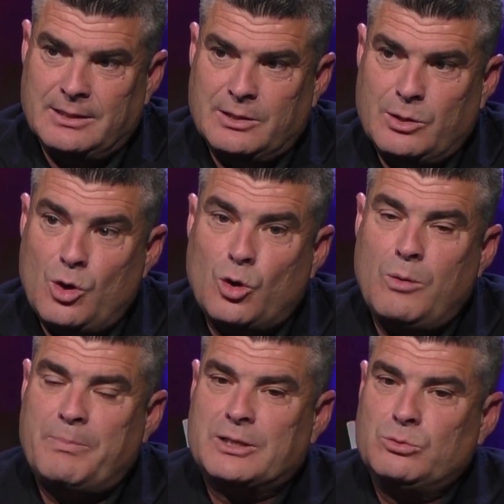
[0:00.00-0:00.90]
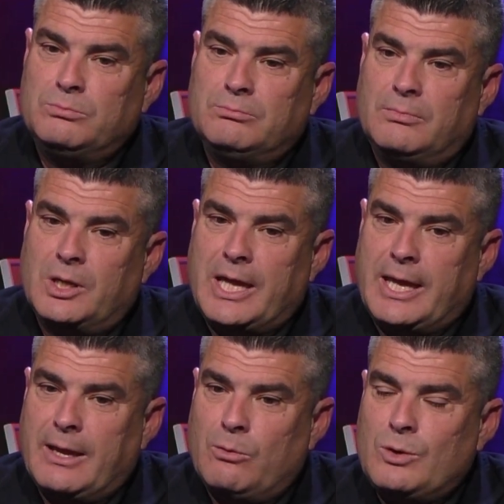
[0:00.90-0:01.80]
No compras
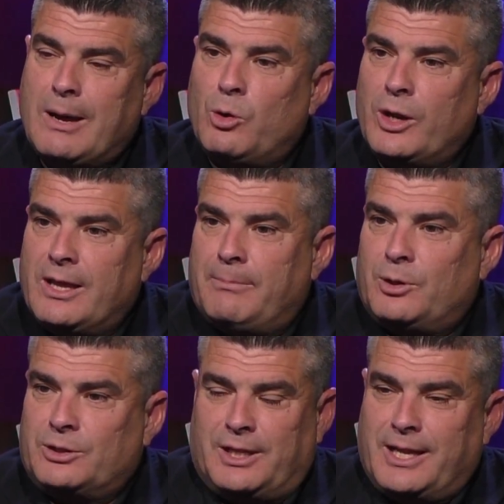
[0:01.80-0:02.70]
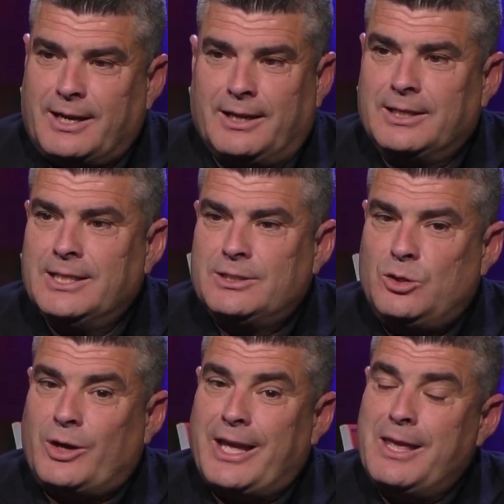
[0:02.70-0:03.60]
eh, una moneda por tenerla,
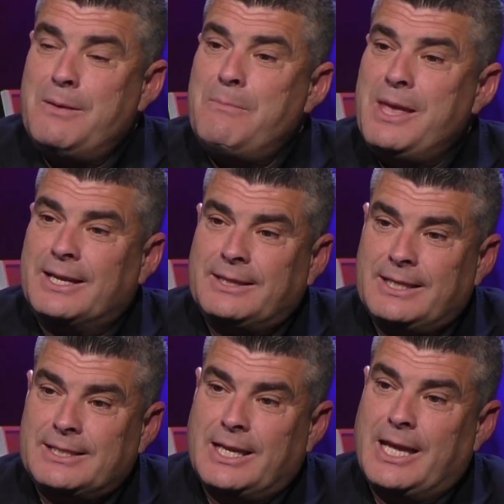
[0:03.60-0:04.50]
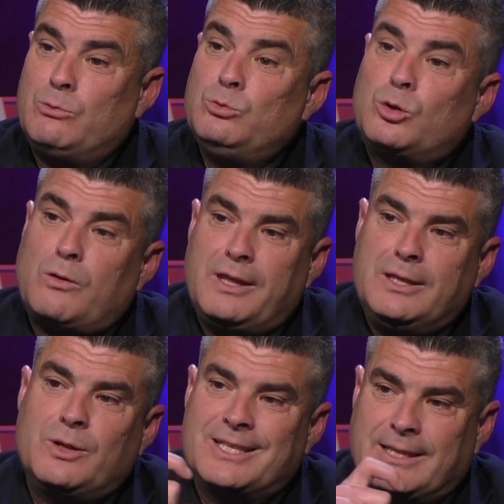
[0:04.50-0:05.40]
sino que inviertes en un
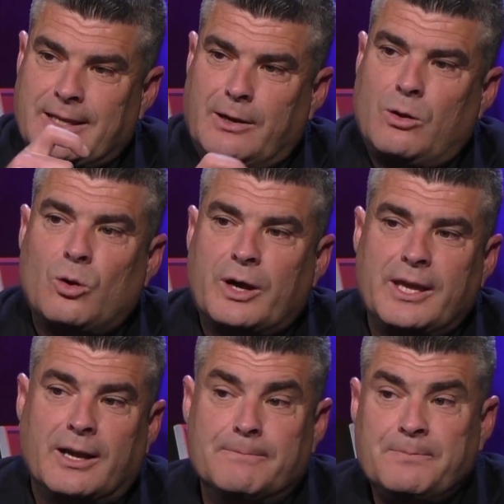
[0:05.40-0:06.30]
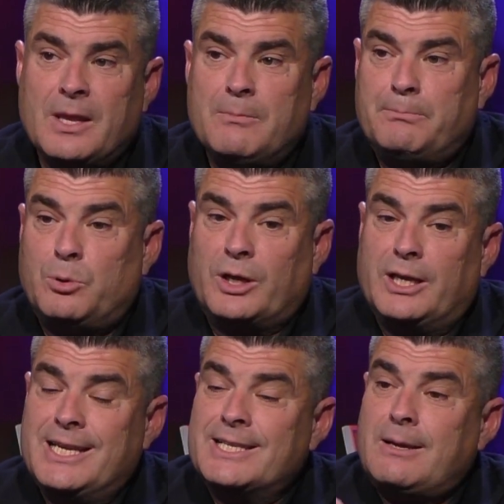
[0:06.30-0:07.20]
trocito de esa tecnología.
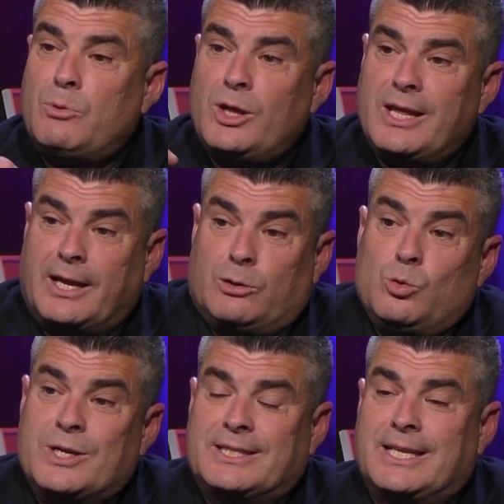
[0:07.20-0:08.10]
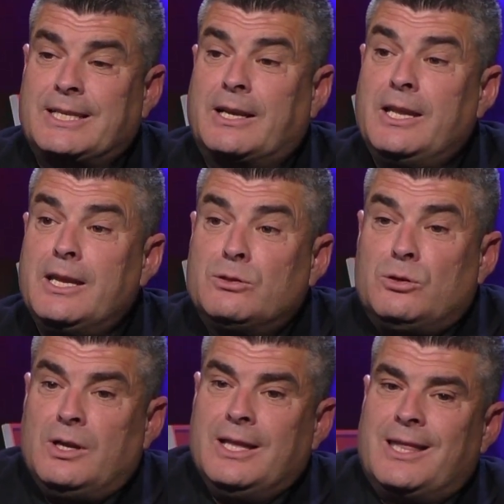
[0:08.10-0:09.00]
Porque esa moneda que tú estás
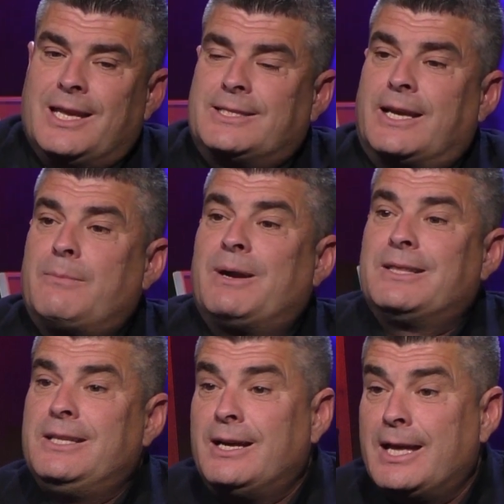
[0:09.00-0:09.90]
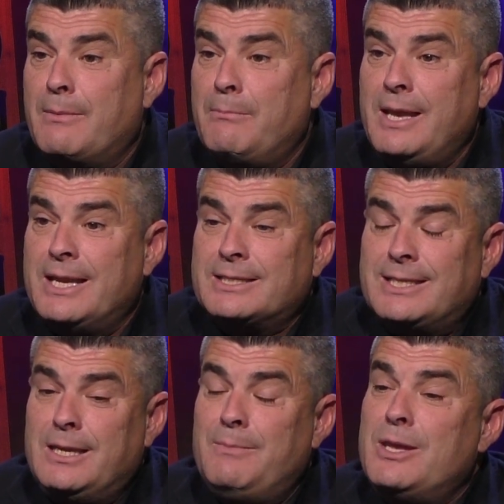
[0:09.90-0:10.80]
adquiriendo está repartida en miles
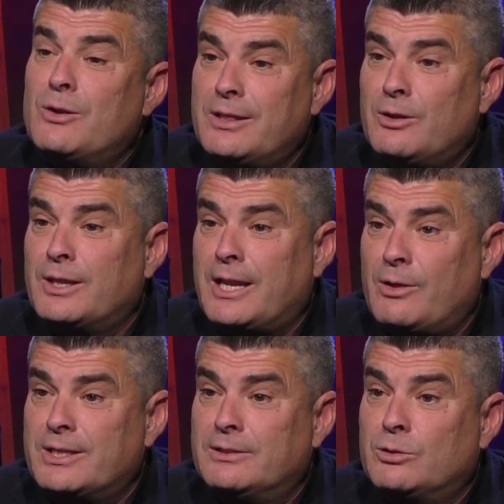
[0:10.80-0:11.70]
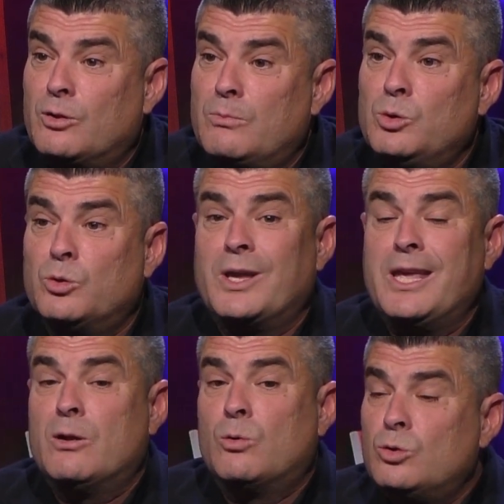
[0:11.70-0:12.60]
y millones de ordenadores en todo el mundo,
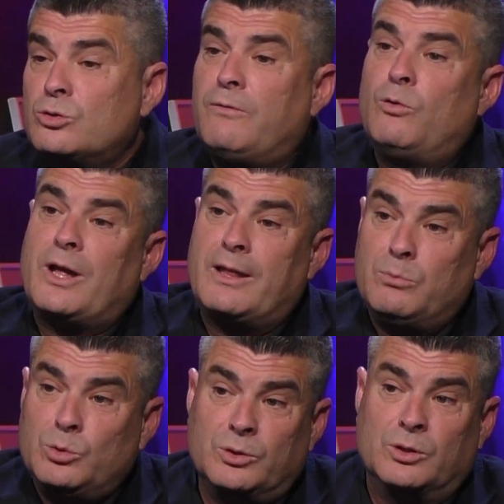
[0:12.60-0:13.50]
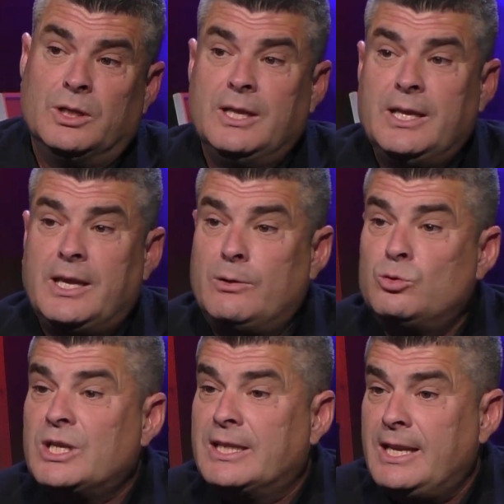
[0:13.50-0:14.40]
incluso fuera del mundo en un
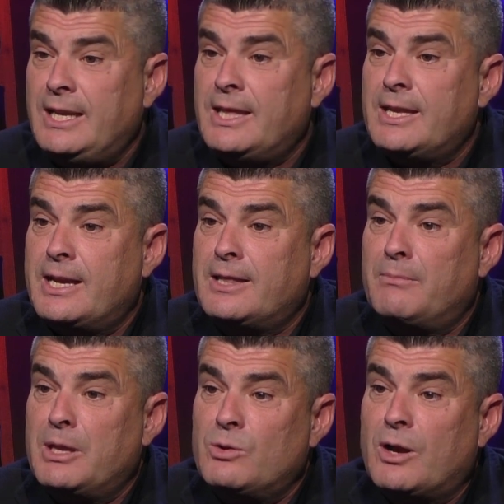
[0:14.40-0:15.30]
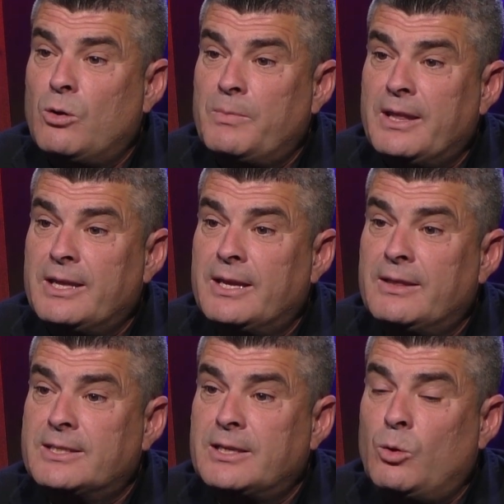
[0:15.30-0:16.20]
satélite y hay también una copia
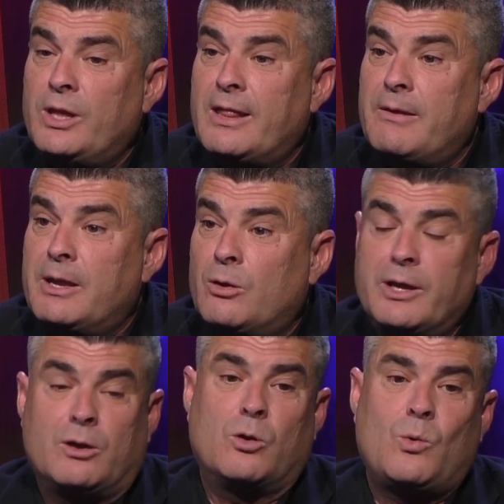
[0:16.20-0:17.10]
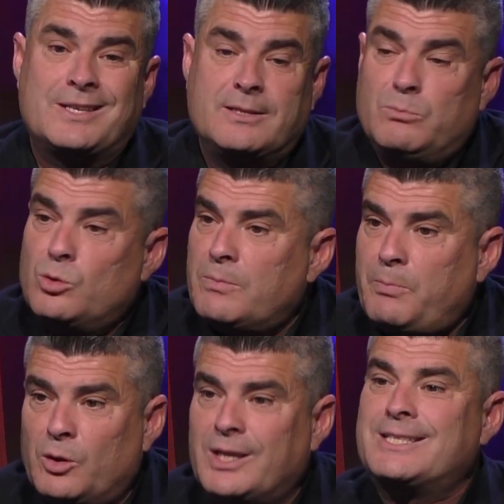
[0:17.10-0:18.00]
de, seguridad de Bitcoin, con lo cual si el mundo
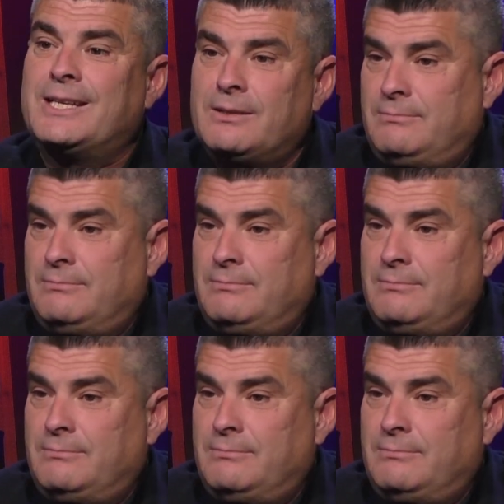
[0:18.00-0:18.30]
explotase,